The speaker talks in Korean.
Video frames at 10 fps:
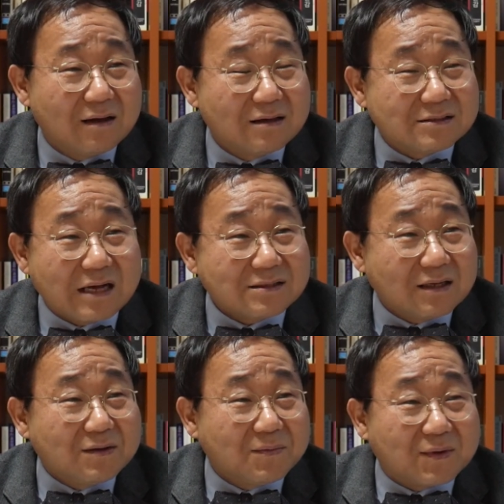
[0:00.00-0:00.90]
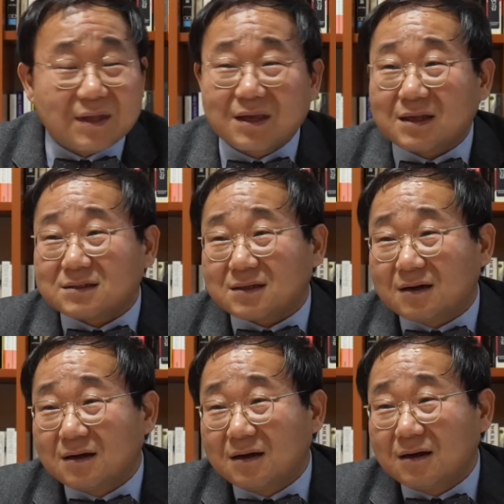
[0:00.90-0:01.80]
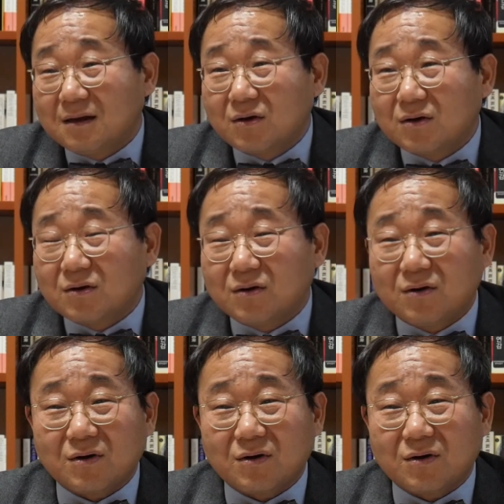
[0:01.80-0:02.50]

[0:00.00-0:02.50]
상상도 못했겠죠. 네. 그